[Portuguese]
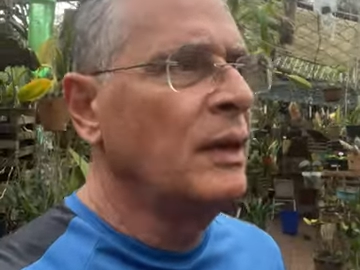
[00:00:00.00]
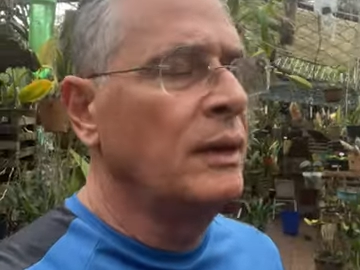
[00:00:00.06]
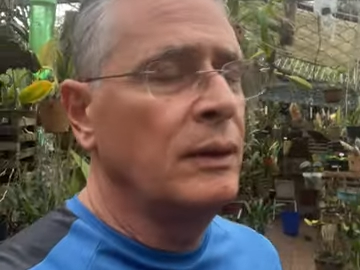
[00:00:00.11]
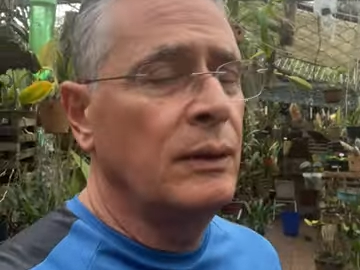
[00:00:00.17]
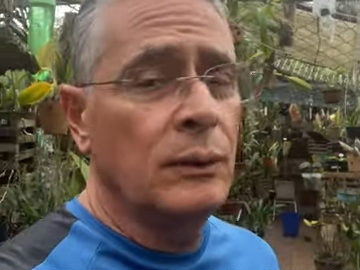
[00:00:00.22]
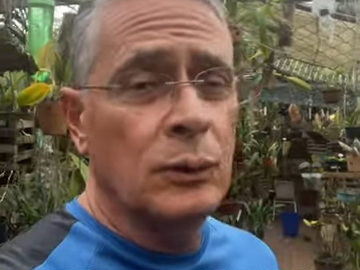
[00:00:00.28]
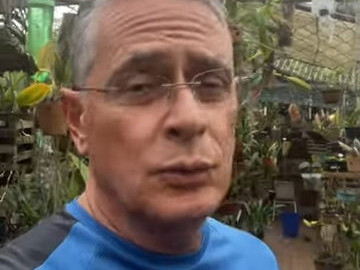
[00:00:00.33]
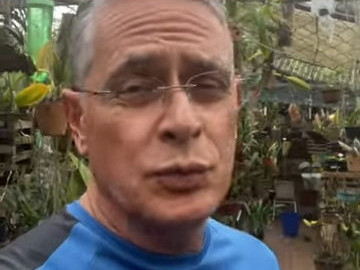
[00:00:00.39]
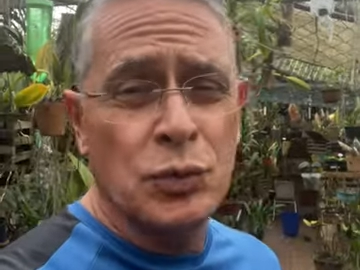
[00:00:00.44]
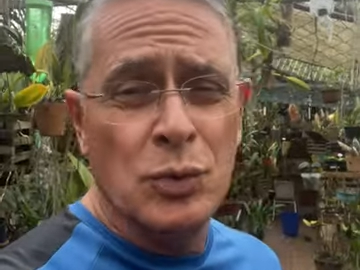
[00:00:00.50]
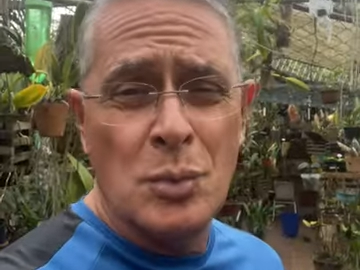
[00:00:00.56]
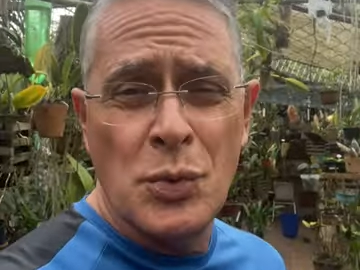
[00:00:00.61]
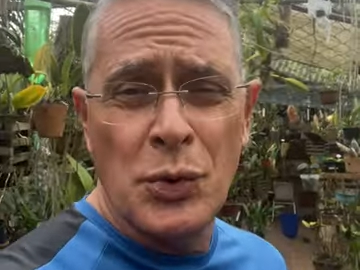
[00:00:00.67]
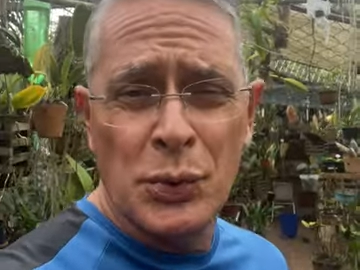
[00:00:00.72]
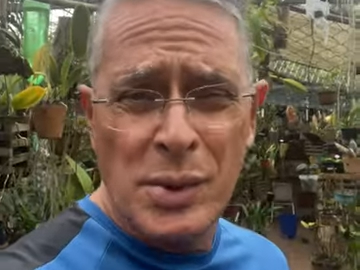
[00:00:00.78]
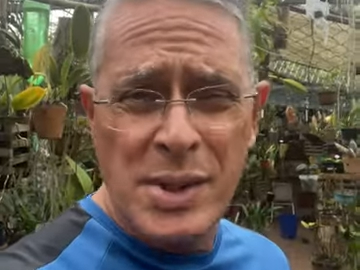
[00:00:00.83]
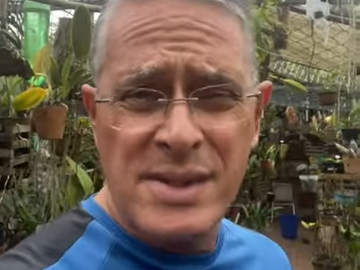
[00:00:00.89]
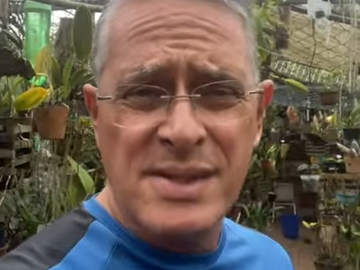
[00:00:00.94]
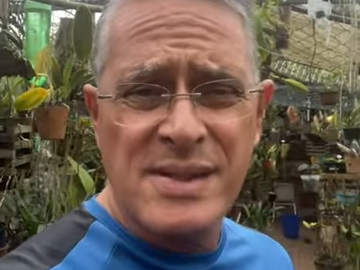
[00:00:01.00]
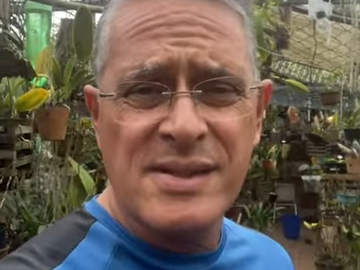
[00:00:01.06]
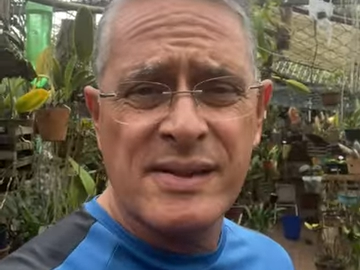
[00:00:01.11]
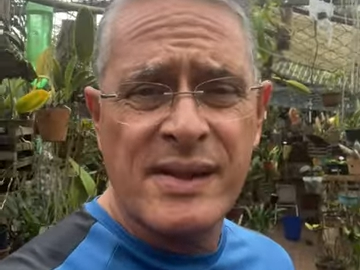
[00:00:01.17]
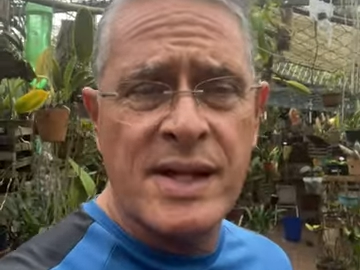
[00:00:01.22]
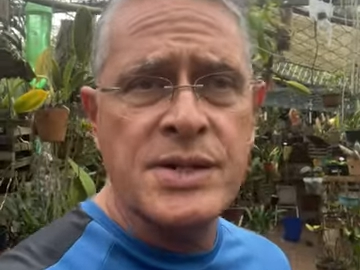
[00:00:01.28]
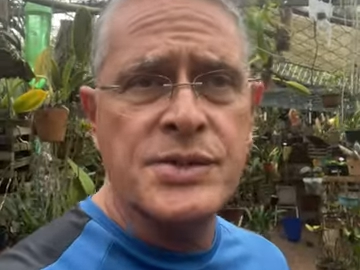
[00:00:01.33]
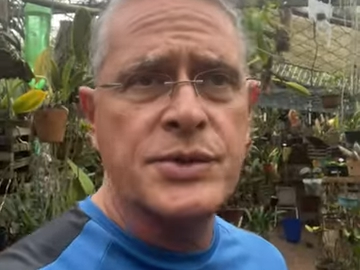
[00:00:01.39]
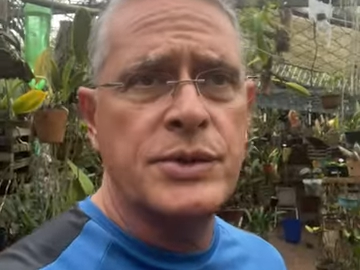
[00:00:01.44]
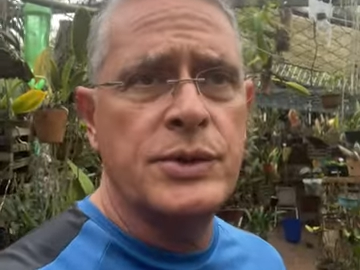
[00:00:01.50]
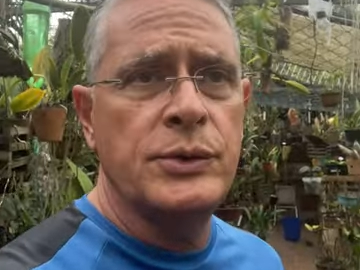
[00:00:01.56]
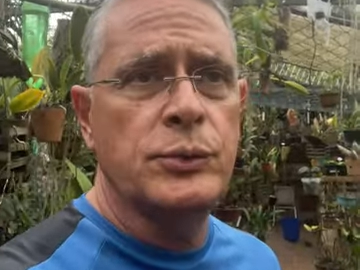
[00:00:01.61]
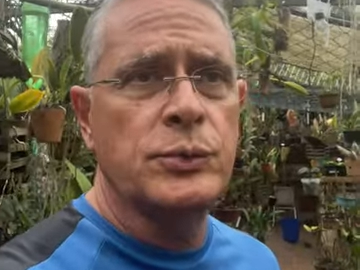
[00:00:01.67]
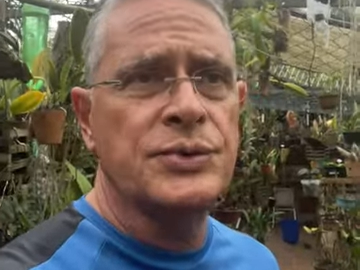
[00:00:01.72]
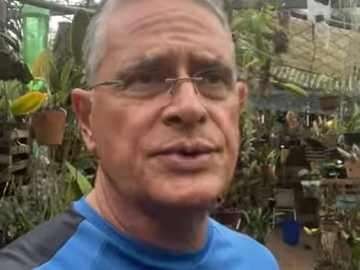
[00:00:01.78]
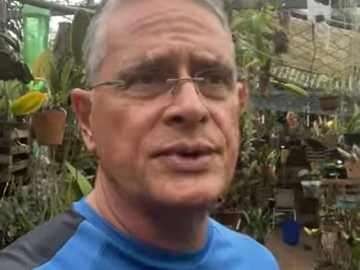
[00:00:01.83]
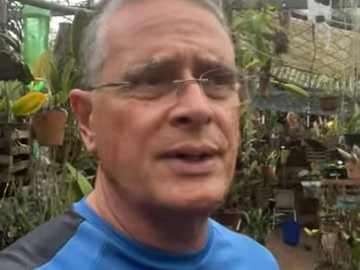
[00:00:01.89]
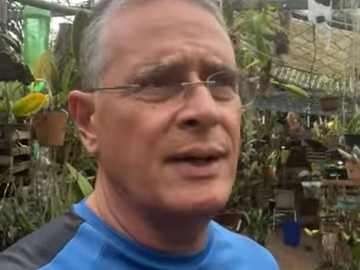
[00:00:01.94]
eu sou muito resistente em
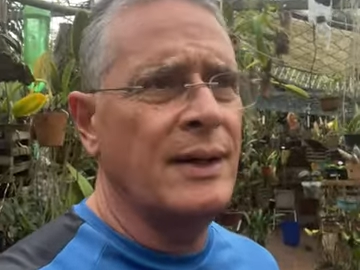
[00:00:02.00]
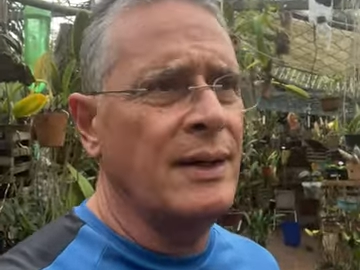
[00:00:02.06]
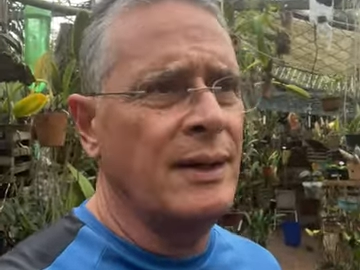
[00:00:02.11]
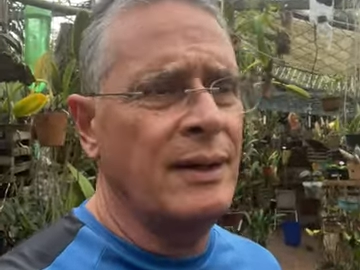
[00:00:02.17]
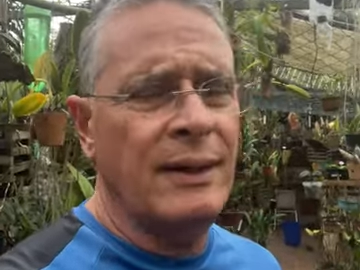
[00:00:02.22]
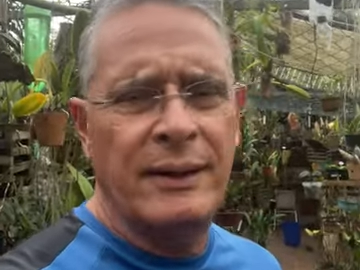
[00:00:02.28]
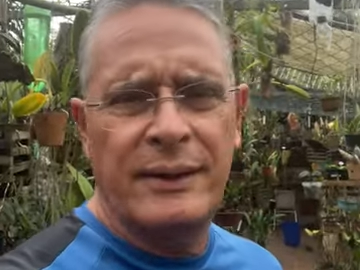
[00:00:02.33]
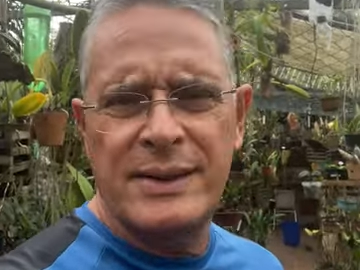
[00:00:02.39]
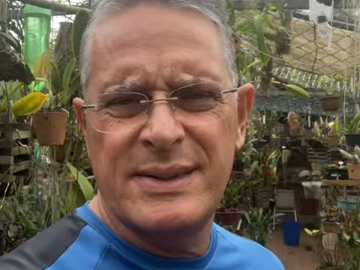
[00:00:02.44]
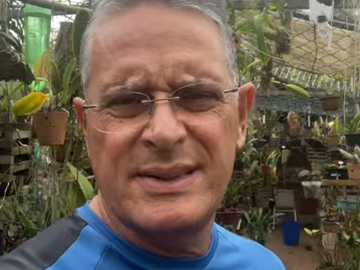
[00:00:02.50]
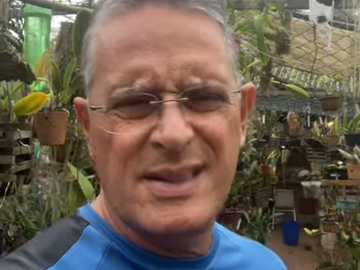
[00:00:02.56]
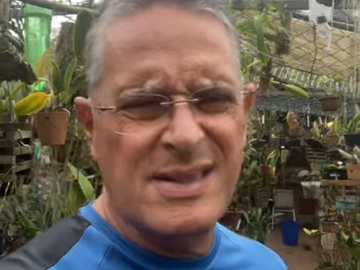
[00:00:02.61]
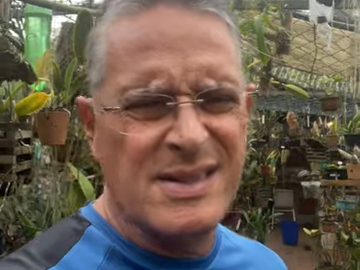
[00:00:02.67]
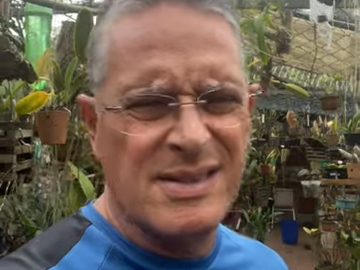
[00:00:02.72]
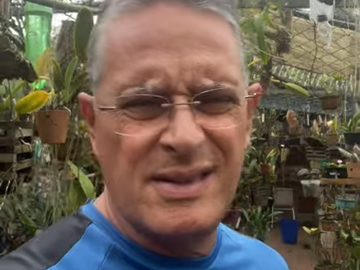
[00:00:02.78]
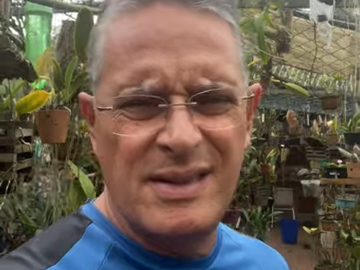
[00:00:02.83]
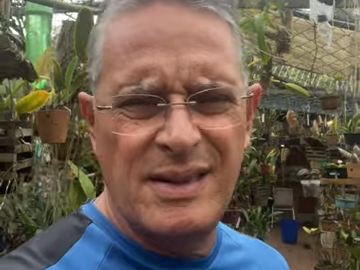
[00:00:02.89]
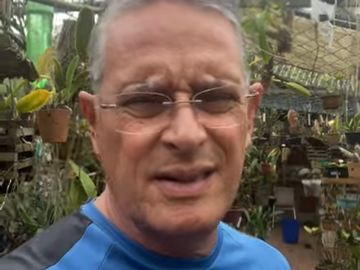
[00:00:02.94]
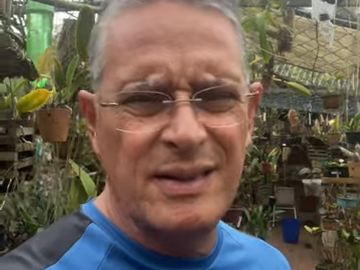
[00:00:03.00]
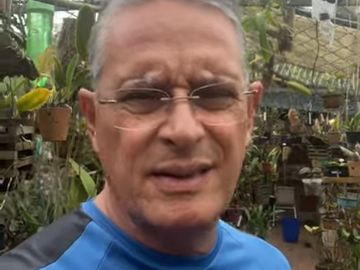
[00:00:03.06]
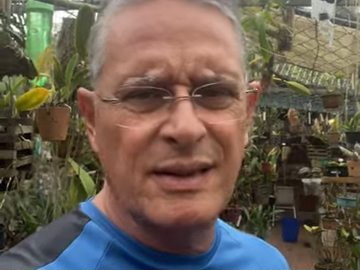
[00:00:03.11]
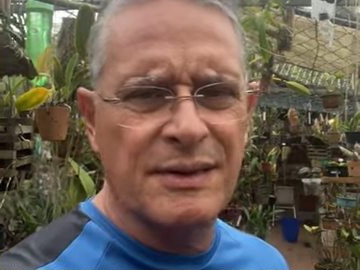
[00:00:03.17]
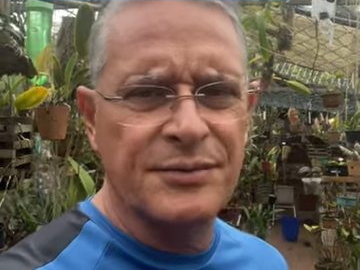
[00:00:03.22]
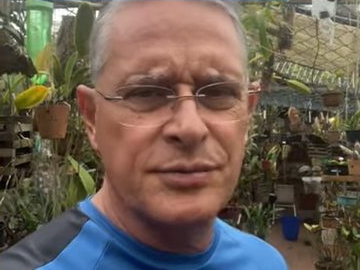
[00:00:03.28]
usar inseticida,